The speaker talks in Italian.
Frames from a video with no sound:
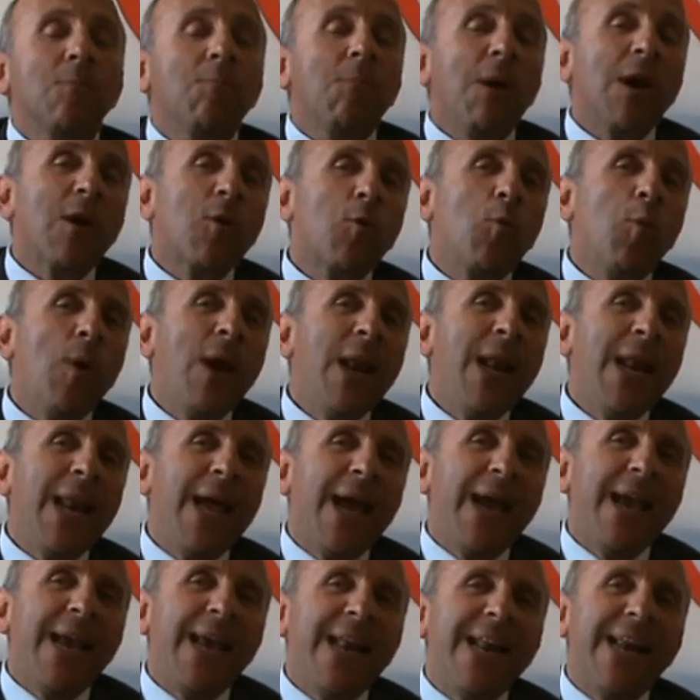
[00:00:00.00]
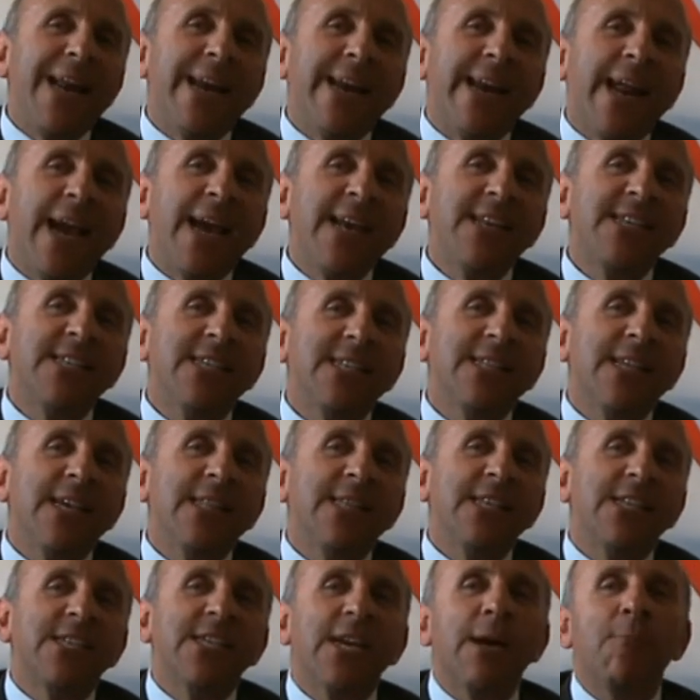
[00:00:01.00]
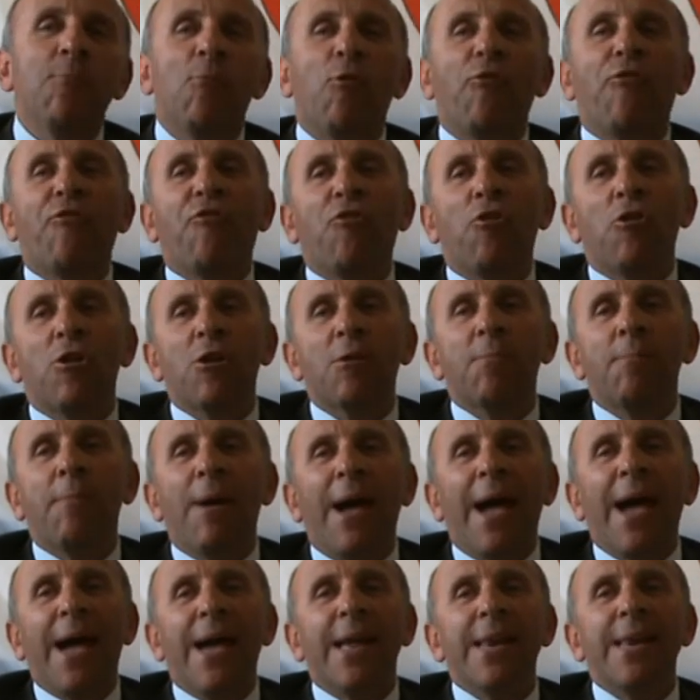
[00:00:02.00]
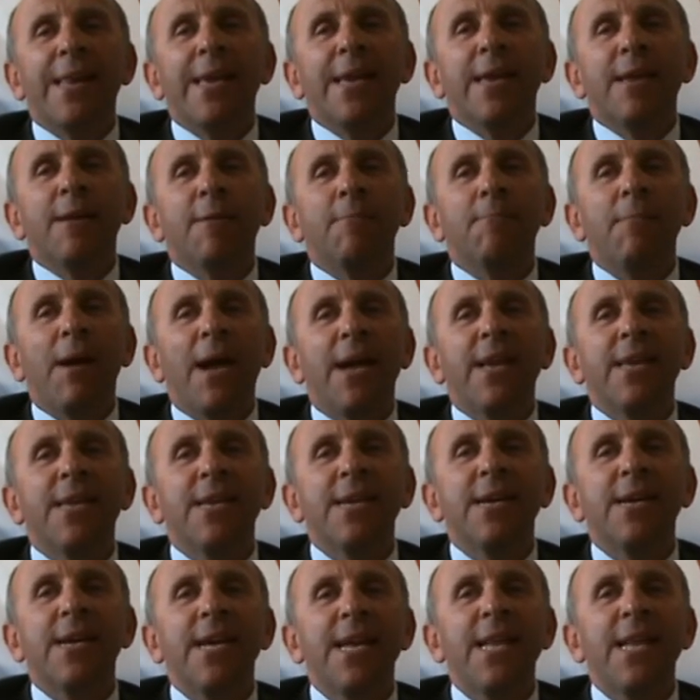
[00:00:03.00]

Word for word: Ma quella è la nascita diciamo formale, ma in